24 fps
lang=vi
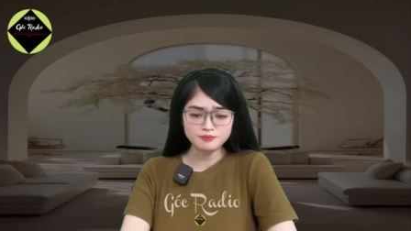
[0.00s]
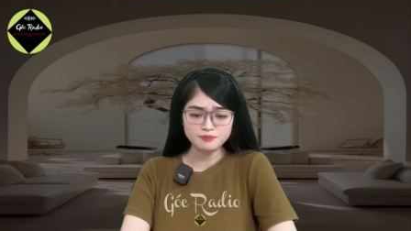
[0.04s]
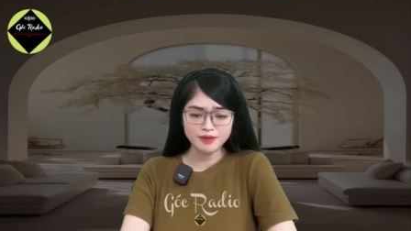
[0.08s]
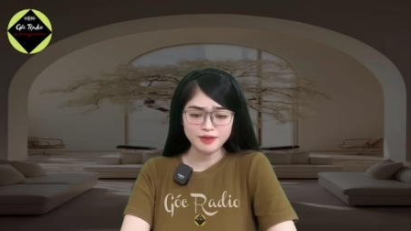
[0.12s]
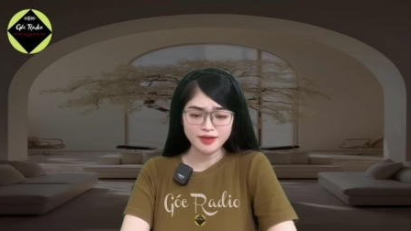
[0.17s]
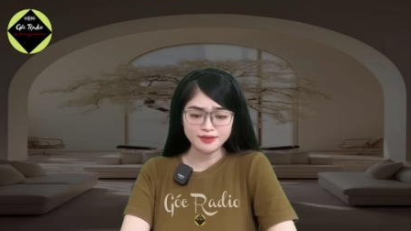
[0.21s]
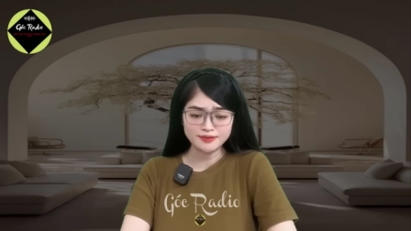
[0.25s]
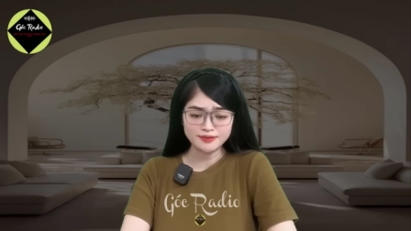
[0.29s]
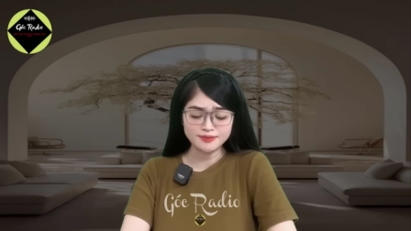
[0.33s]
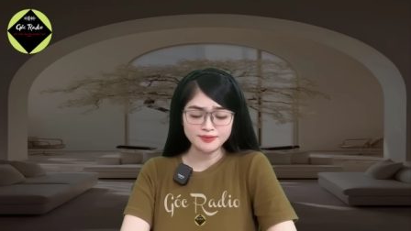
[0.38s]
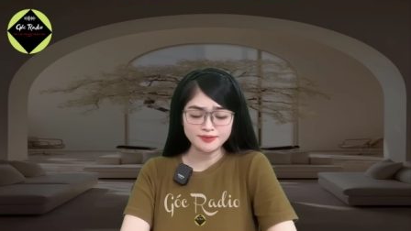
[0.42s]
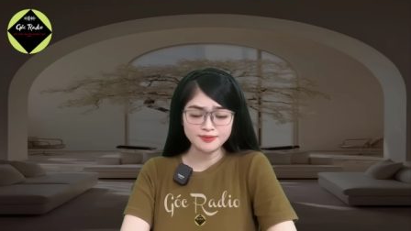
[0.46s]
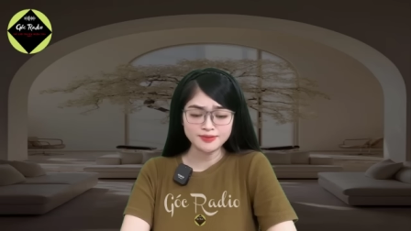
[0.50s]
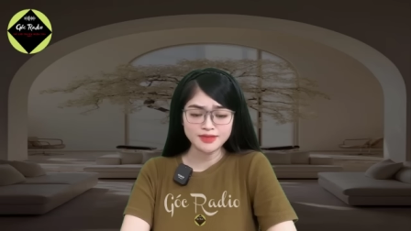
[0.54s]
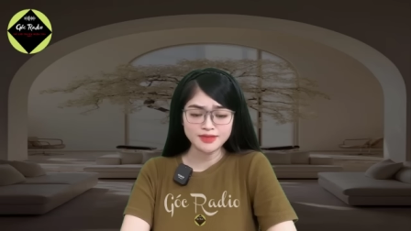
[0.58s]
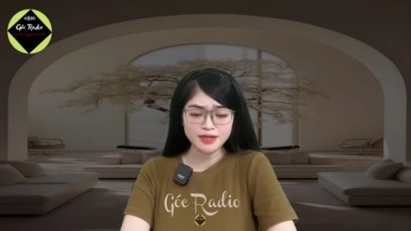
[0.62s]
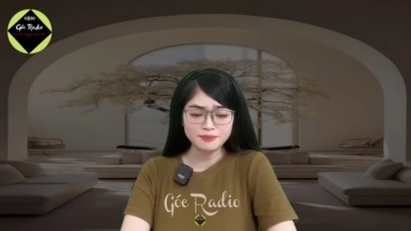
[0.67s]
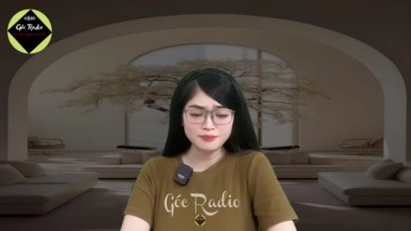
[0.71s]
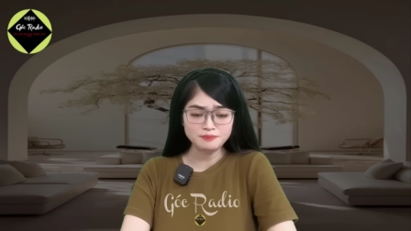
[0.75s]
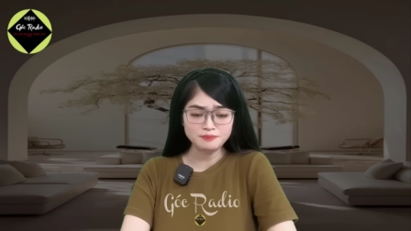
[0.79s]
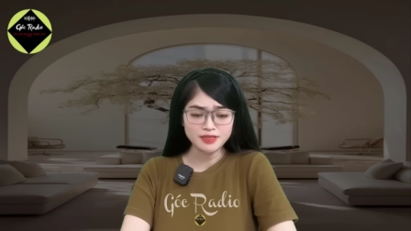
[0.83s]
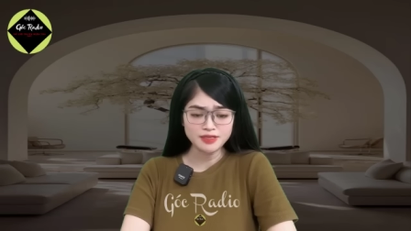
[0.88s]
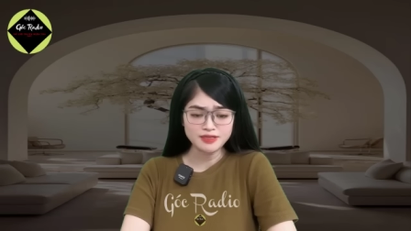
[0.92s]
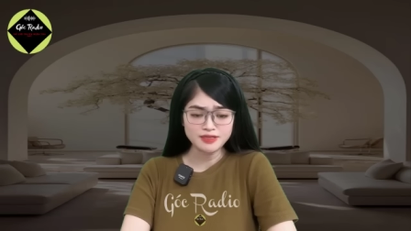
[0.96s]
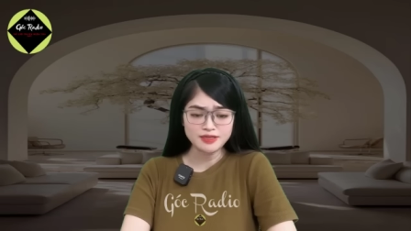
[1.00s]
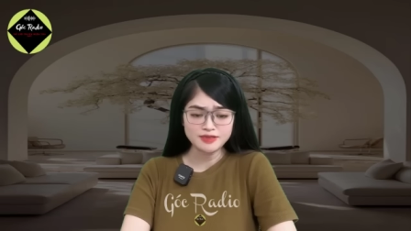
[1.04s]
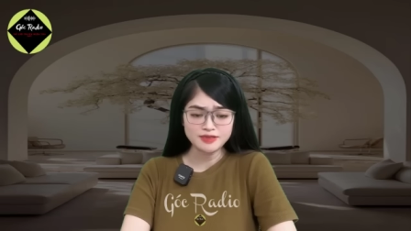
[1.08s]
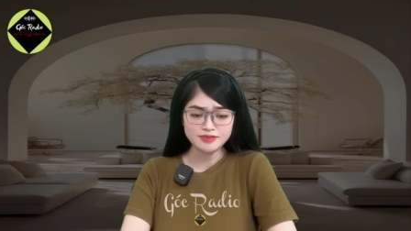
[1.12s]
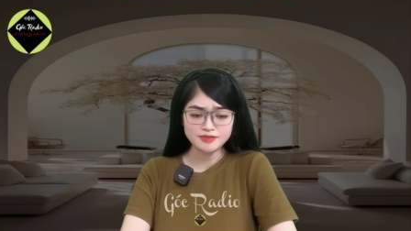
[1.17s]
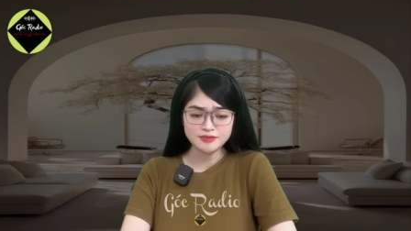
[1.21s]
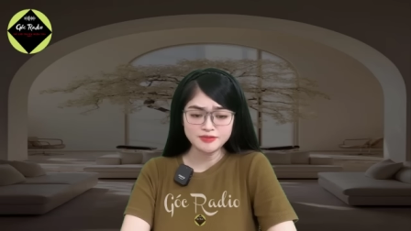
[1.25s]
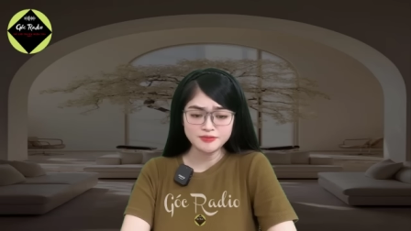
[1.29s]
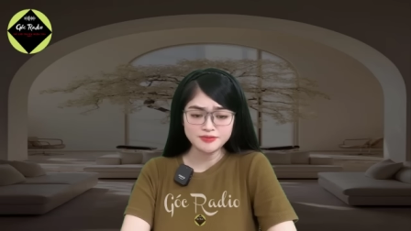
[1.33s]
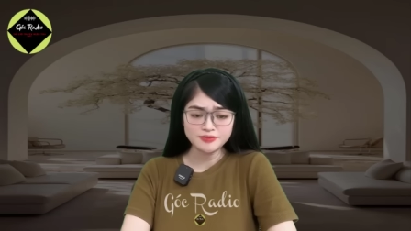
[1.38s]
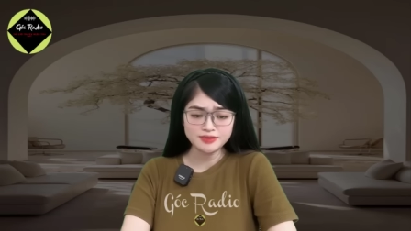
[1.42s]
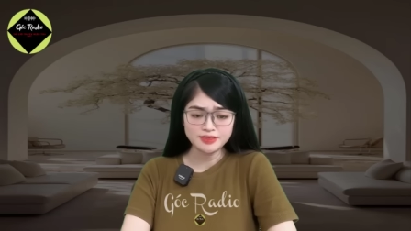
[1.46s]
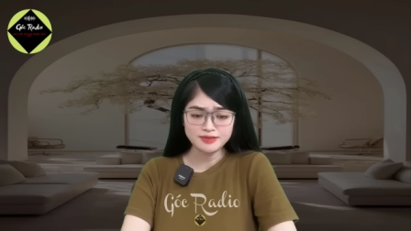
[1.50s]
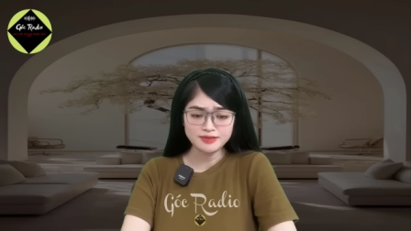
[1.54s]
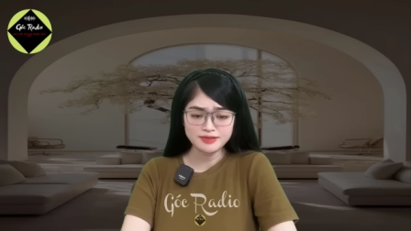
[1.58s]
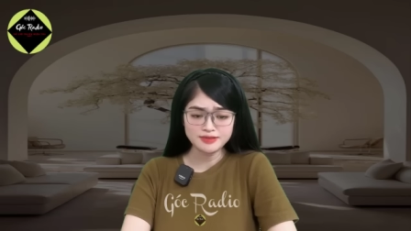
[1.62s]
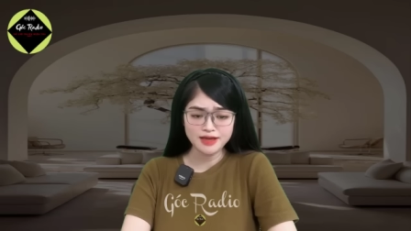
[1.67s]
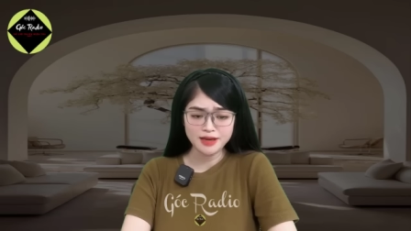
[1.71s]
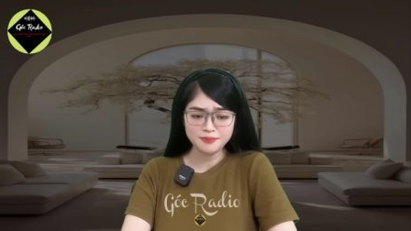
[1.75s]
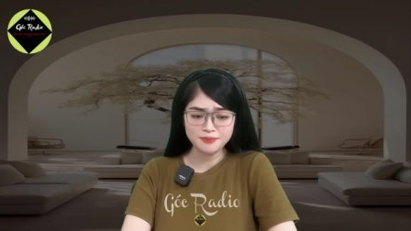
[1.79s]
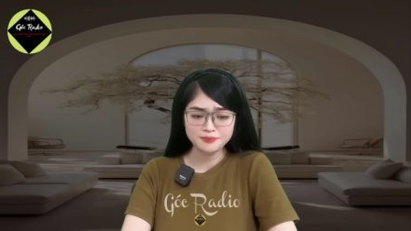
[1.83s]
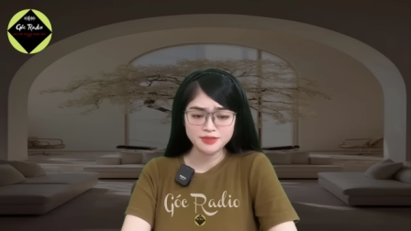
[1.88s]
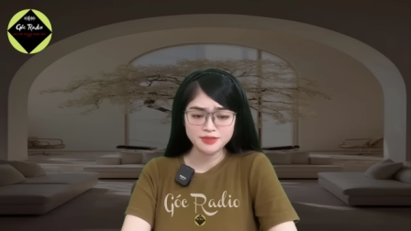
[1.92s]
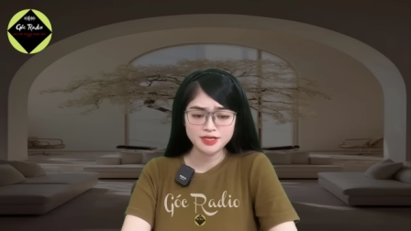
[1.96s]
mặt đã mất đi sự xinh
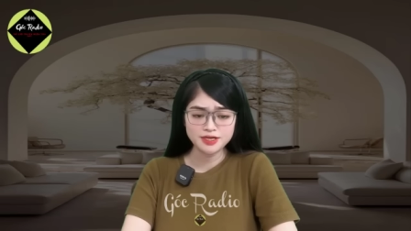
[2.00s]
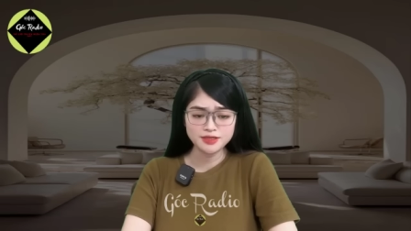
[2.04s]
đẹp,